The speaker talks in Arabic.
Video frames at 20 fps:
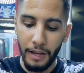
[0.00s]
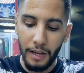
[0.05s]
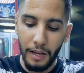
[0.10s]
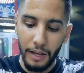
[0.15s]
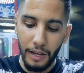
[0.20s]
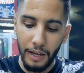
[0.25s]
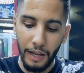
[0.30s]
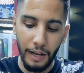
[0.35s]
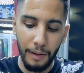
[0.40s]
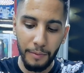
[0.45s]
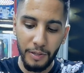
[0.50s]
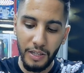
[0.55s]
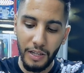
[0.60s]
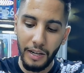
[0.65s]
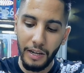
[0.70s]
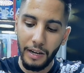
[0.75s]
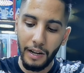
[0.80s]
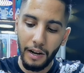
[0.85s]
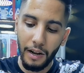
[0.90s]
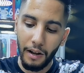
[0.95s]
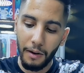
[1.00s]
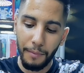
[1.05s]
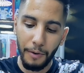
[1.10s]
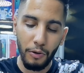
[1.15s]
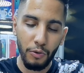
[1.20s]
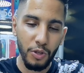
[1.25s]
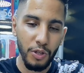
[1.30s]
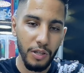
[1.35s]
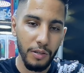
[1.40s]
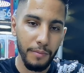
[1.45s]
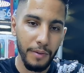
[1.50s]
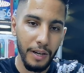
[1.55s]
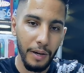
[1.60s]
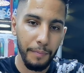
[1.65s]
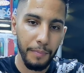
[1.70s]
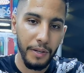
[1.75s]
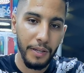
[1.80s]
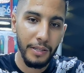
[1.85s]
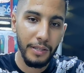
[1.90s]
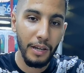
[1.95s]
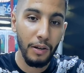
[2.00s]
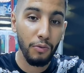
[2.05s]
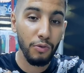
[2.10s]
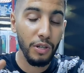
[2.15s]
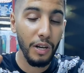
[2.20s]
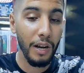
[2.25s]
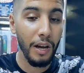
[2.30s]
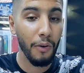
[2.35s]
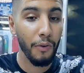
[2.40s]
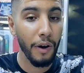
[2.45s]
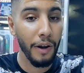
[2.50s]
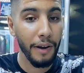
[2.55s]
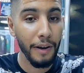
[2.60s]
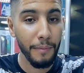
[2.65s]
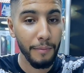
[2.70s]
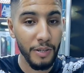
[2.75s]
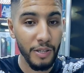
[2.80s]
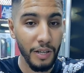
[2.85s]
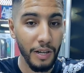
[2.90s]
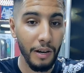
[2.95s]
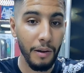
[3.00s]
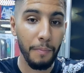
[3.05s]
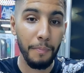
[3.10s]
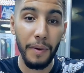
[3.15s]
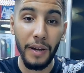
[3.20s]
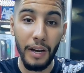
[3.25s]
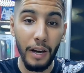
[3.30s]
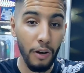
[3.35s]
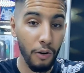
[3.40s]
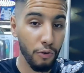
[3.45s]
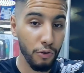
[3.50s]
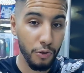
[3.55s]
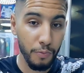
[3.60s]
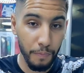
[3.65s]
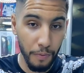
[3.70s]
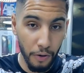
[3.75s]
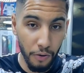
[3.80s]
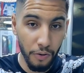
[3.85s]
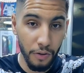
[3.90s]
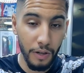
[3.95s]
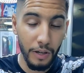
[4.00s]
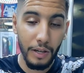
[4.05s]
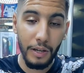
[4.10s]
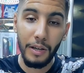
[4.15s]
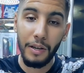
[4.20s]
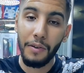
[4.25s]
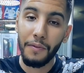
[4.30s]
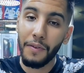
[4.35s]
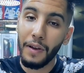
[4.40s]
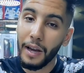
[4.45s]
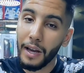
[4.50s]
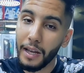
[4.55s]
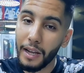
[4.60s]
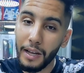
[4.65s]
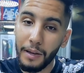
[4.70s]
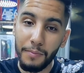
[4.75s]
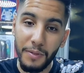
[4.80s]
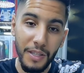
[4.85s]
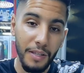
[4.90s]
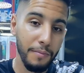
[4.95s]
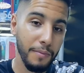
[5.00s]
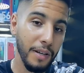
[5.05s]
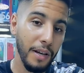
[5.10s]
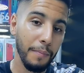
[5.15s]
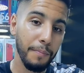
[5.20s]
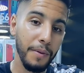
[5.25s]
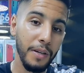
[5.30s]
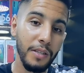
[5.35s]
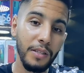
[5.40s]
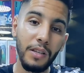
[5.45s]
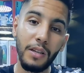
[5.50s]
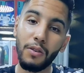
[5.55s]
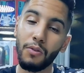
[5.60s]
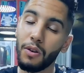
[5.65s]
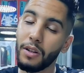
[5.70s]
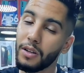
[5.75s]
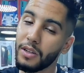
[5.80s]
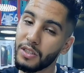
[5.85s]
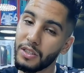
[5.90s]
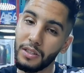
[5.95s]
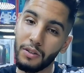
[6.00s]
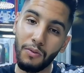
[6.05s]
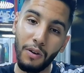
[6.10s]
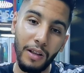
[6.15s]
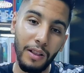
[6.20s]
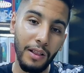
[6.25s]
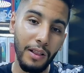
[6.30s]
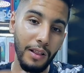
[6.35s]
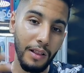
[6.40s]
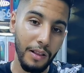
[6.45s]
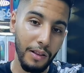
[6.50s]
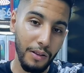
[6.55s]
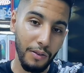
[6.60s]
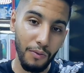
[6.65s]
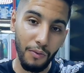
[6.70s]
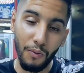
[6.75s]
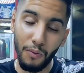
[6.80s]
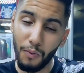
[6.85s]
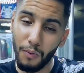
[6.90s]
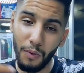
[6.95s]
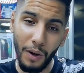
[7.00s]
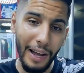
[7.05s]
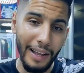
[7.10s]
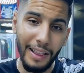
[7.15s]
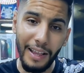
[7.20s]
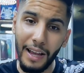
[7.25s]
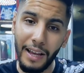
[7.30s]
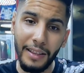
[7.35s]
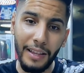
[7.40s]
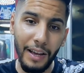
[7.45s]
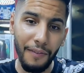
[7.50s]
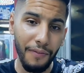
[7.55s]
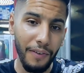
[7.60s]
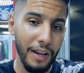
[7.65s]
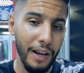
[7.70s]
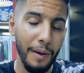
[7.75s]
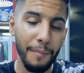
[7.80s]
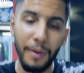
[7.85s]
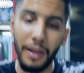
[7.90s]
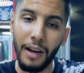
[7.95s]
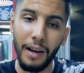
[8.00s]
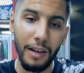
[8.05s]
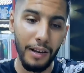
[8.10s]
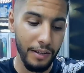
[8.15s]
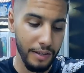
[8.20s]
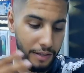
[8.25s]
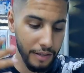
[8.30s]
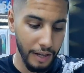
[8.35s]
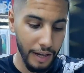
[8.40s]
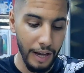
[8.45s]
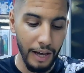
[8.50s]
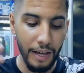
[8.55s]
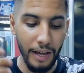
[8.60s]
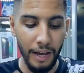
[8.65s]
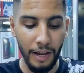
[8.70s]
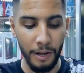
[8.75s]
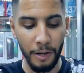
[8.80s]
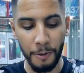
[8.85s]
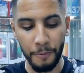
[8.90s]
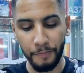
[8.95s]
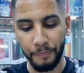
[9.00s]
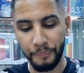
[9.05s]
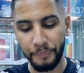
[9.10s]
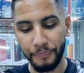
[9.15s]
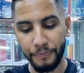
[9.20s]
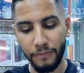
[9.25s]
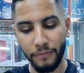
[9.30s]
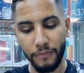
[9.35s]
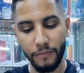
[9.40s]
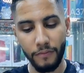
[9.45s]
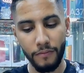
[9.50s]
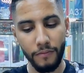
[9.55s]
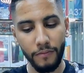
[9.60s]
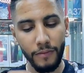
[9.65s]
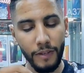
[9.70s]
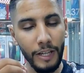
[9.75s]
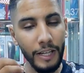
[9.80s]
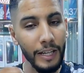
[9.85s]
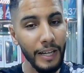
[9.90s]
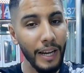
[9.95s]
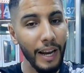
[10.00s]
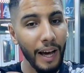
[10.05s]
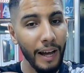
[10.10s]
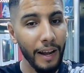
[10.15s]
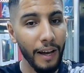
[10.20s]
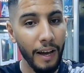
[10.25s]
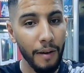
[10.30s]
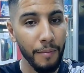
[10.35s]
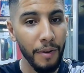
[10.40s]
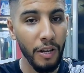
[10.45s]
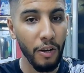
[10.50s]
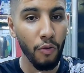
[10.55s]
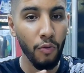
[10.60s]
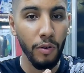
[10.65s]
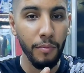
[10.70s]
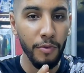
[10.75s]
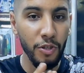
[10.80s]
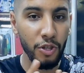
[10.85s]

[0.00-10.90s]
يعني مثلا هنا 64 ميجا بيكسل وتلقاو ان مثلا البي 40 برو فيها غير 50 ميجا بيكسل وكتعطيك واحد ال... واحد الاداء في الكاميرا اللي خيالي يعني الارقام الاخوان ماشي